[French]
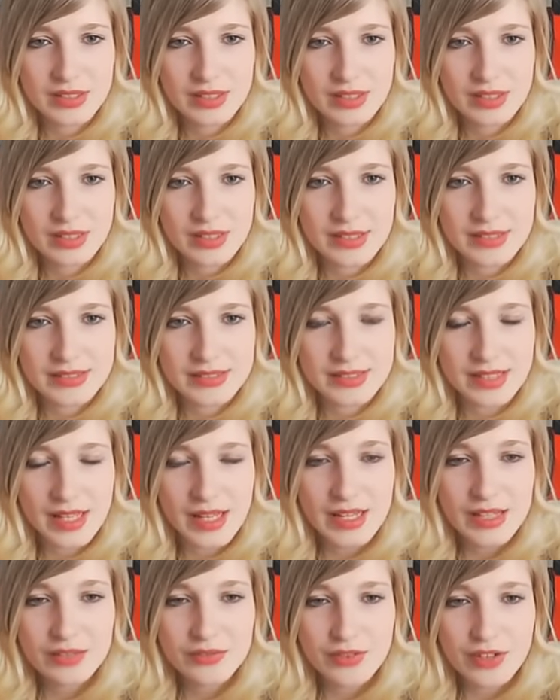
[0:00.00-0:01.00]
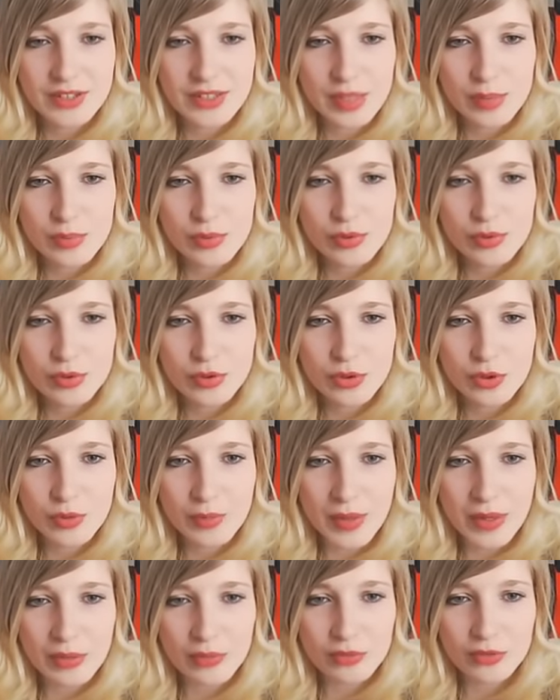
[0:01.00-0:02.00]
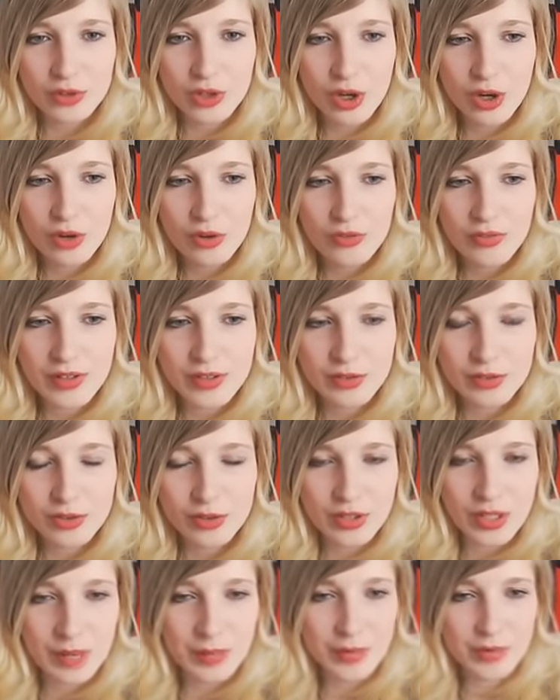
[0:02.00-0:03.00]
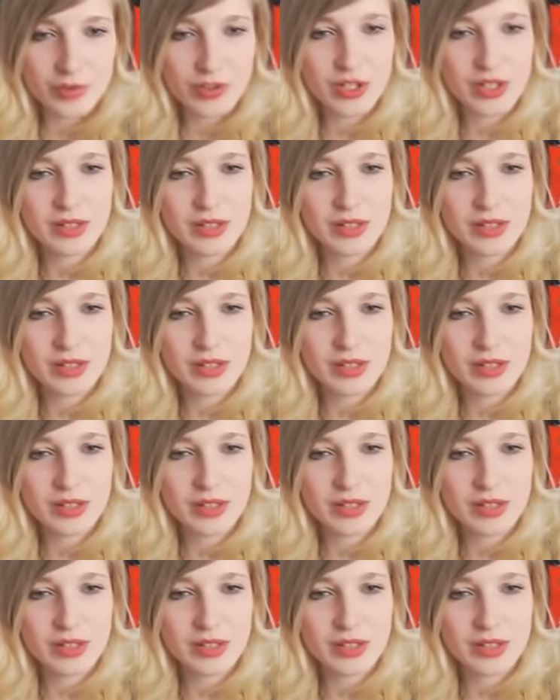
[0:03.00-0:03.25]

Et ça sert à rien de faire ta bouille de pas content, on va te donner à manger.